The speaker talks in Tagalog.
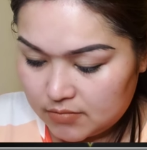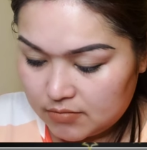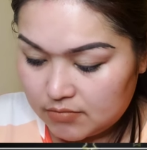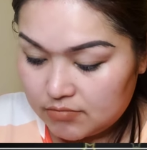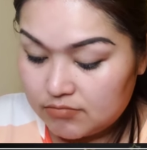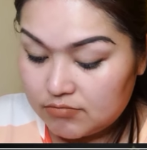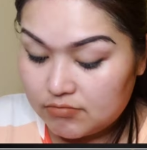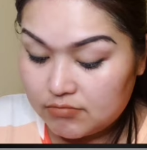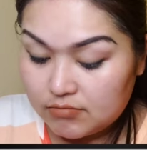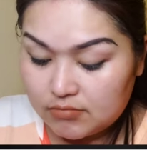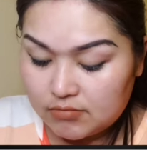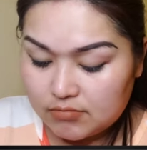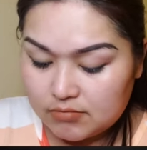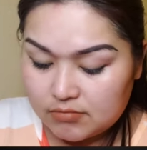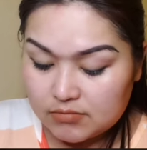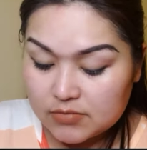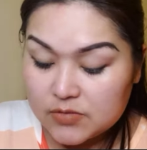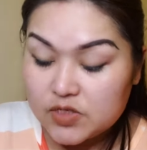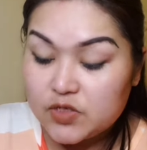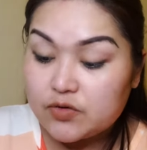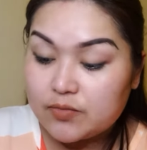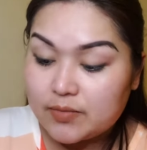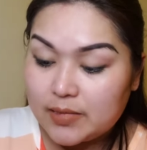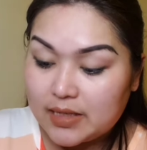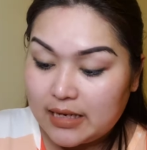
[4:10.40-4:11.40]
Mm,
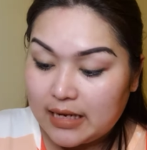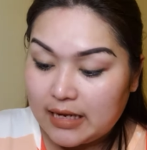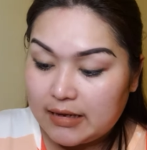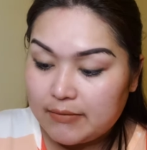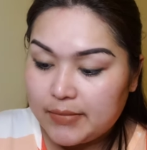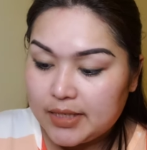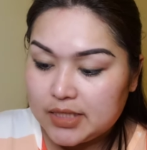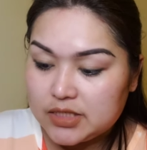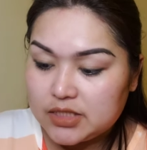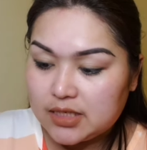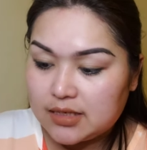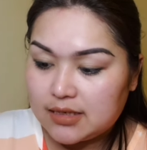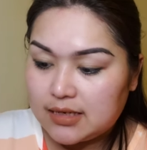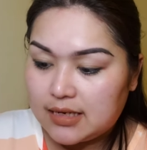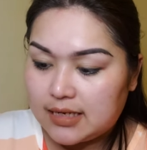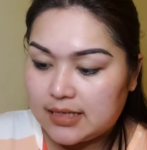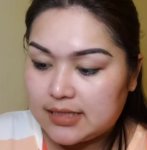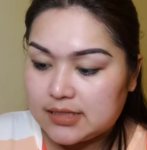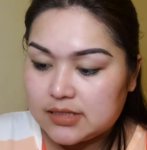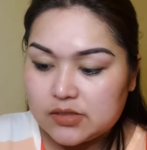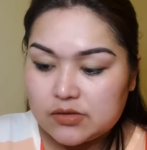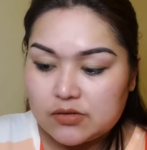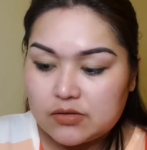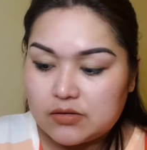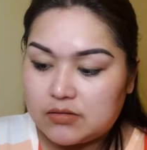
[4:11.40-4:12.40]
so magkaiba siya
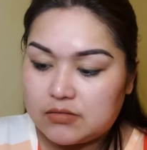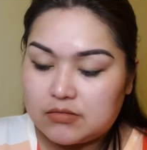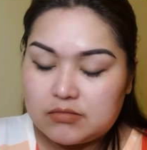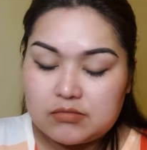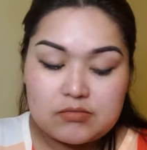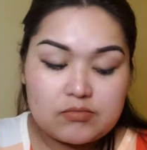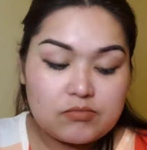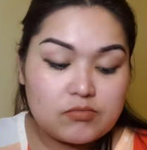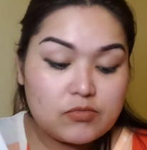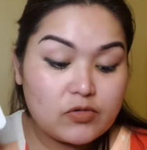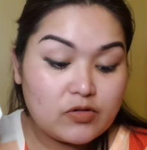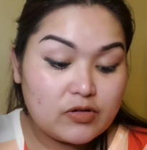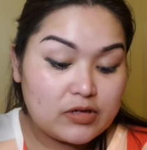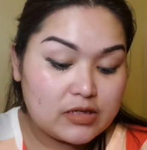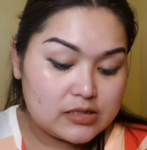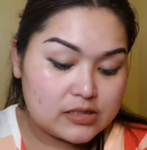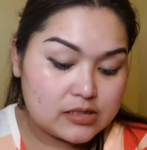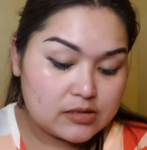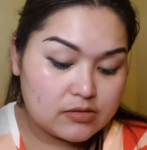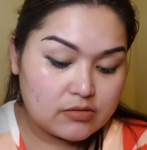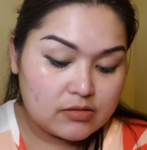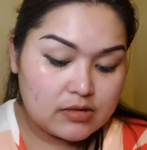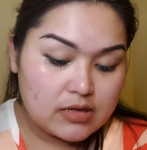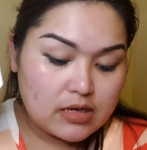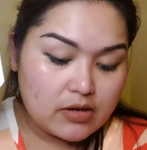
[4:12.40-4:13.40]
guys. So
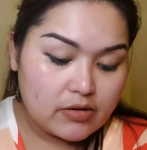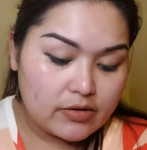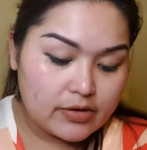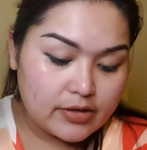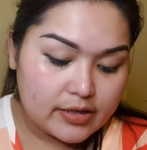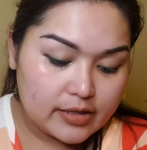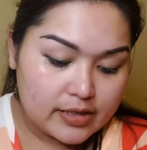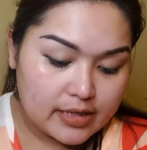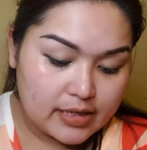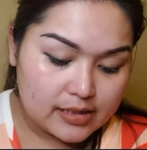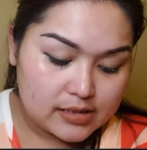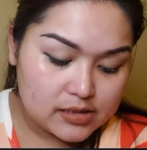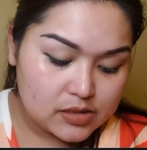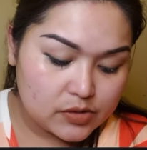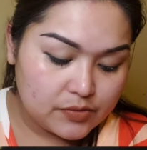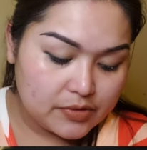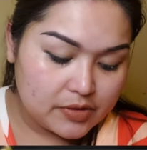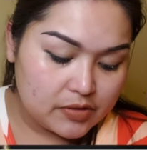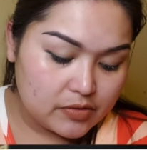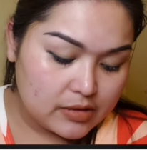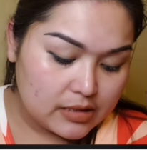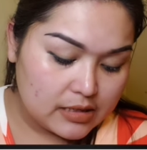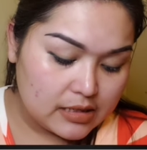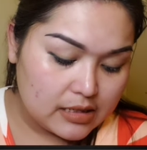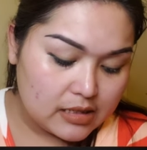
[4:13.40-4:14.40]
bukas ko na or next
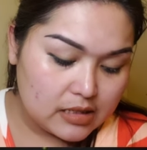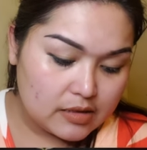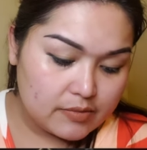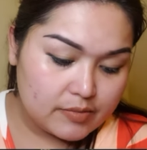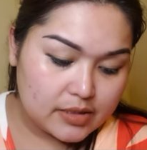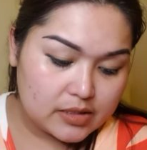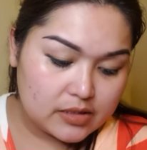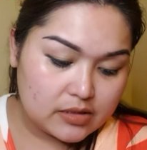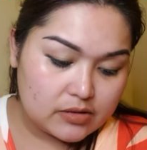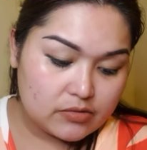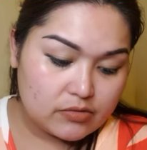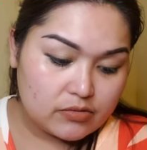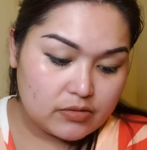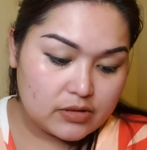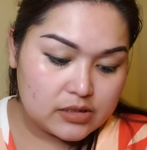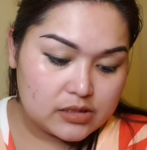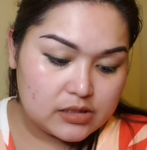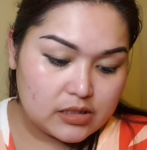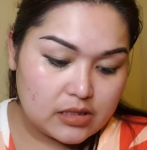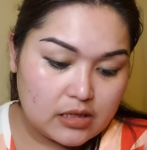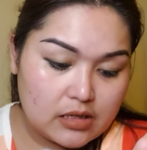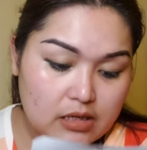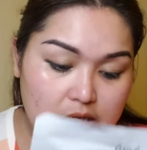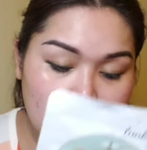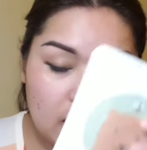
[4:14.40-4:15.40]
week ko na gagamitin tong
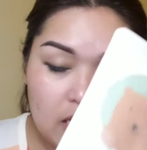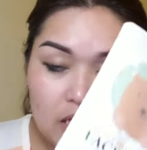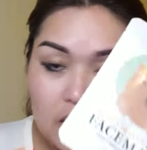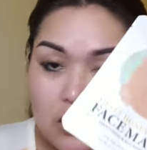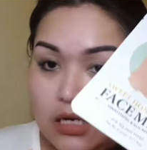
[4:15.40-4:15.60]
isa.